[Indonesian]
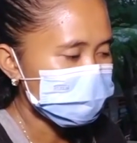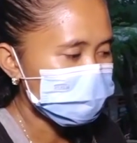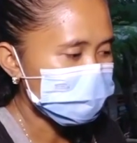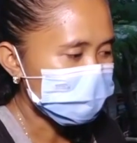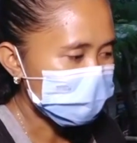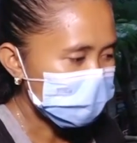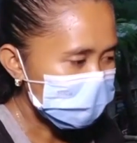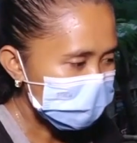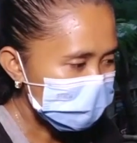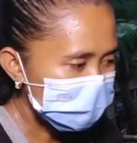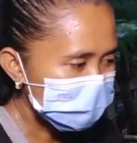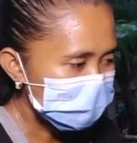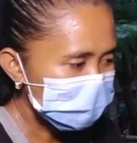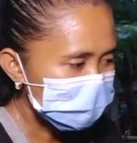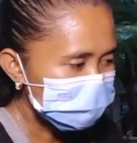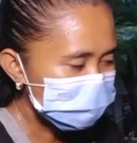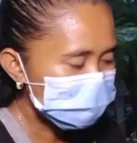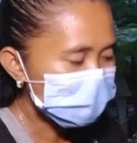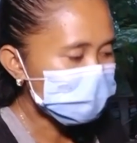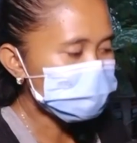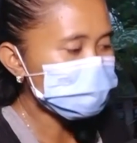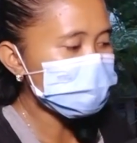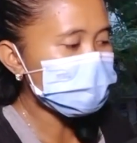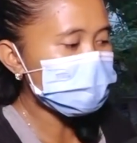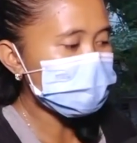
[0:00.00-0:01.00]
Saya
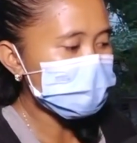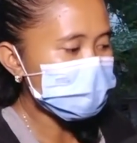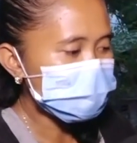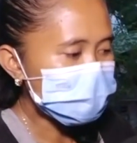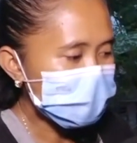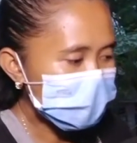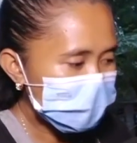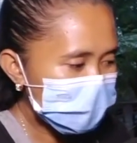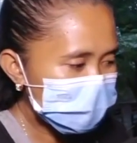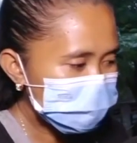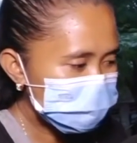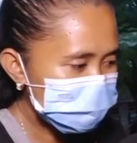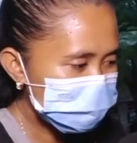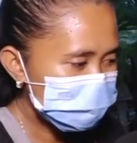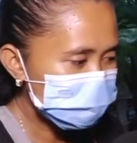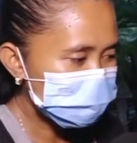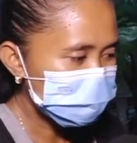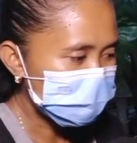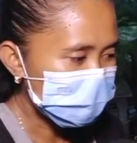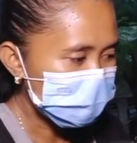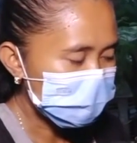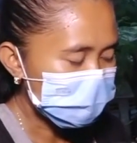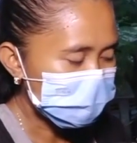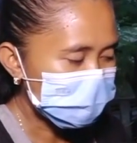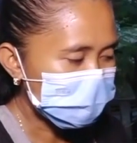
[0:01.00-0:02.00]
sangat berterima kasih
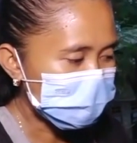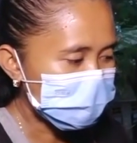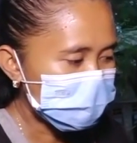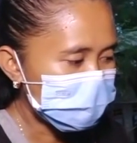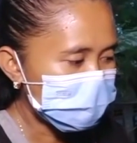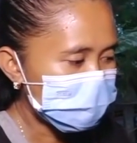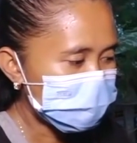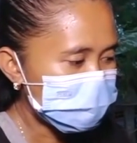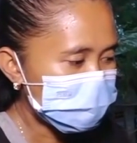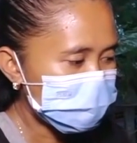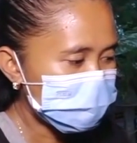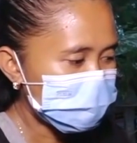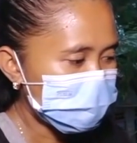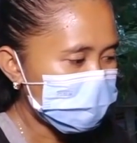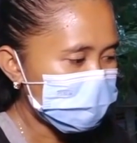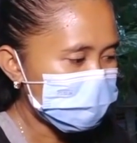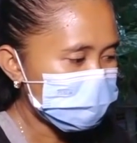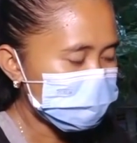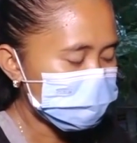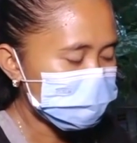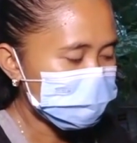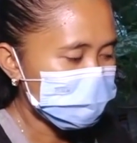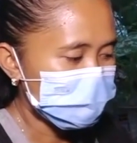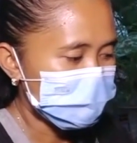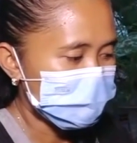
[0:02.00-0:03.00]
Pak kalau
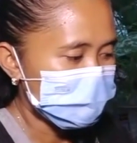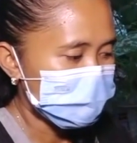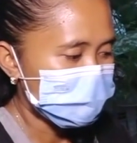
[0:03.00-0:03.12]
memang